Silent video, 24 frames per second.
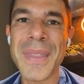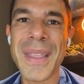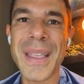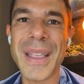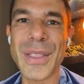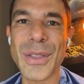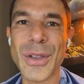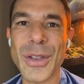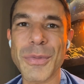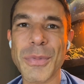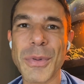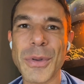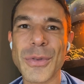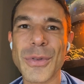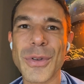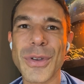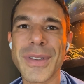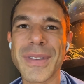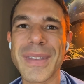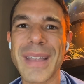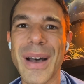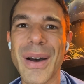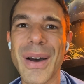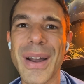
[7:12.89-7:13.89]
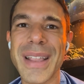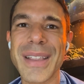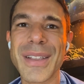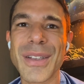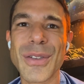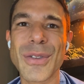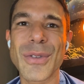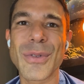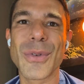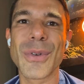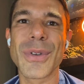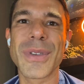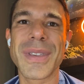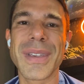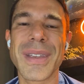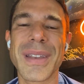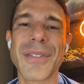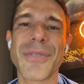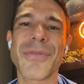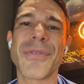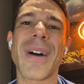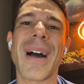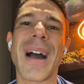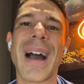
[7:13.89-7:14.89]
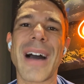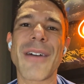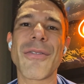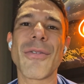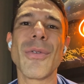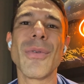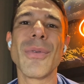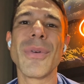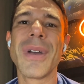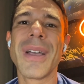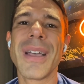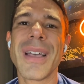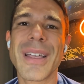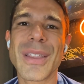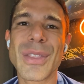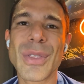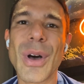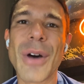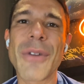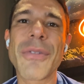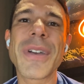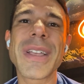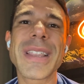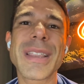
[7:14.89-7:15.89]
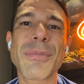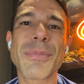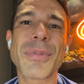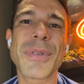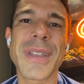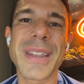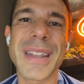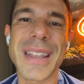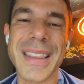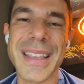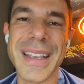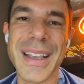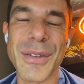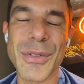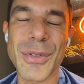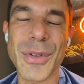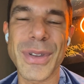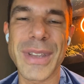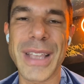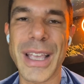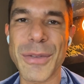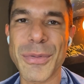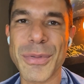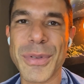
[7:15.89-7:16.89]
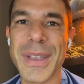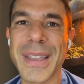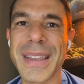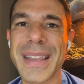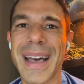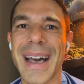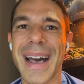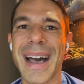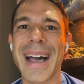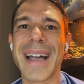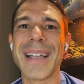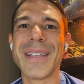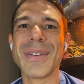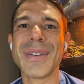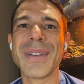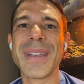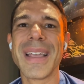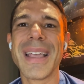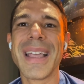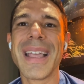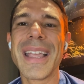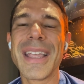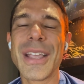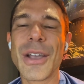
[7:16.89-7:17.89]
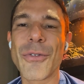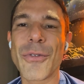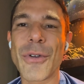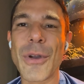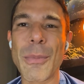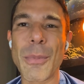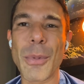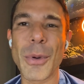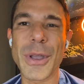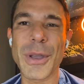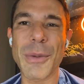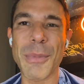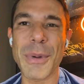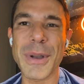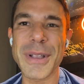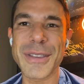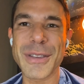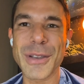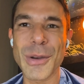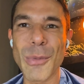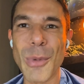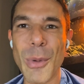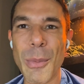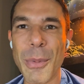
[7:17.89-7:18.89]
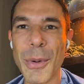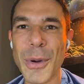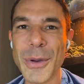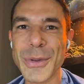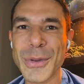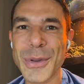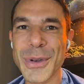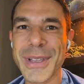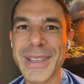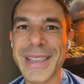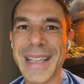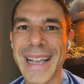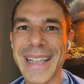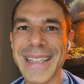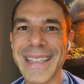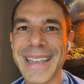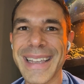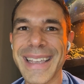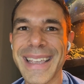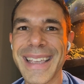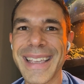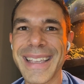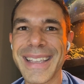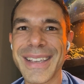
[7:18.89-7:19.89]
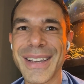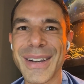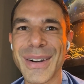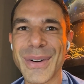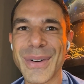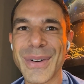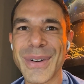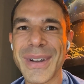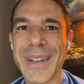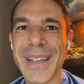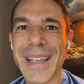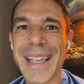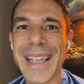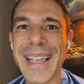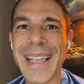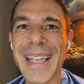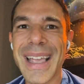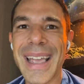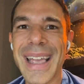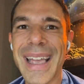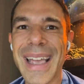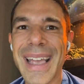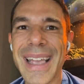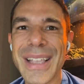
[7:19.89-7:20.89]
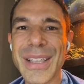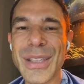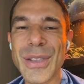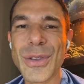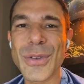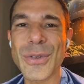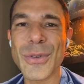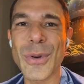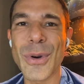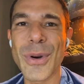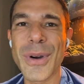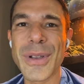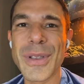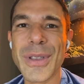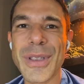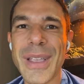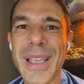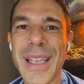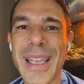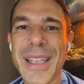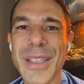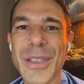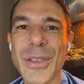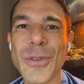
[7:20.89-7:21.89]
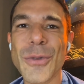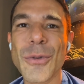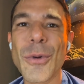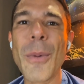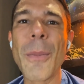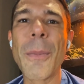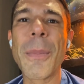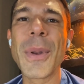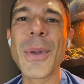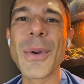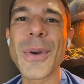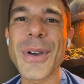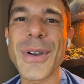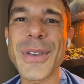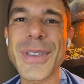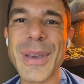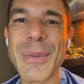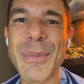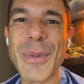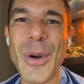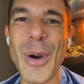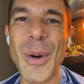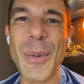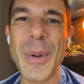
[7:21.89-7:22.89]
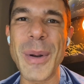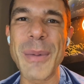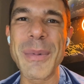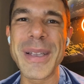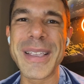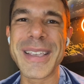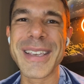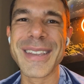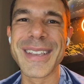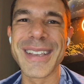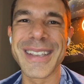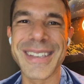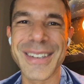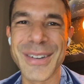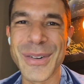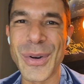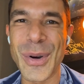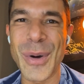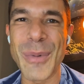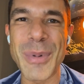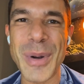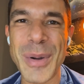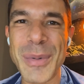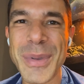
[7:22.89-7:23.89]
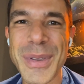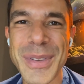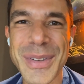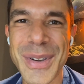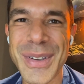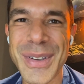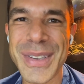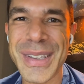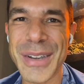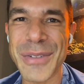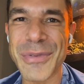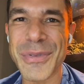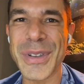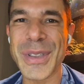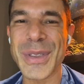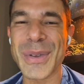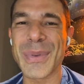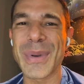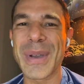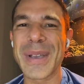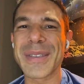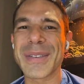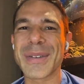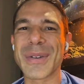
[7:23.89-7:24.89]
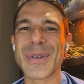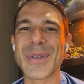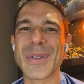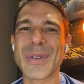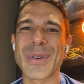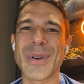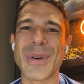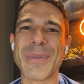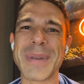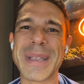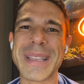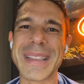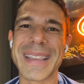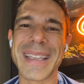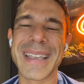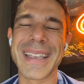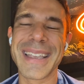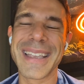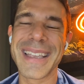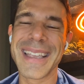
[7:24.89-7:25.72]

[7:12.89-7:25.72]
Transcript: então as pessoas, na hora de discutirem, falavam 90% da televisão e 10% da rádio. Eu falei, puxa, pode ser uma oportunidade aqui de eu é, é, descumprir o que eu tinha me comprometido, que tinha um compromisso que eu tinha feito com eles que eu não te comentei.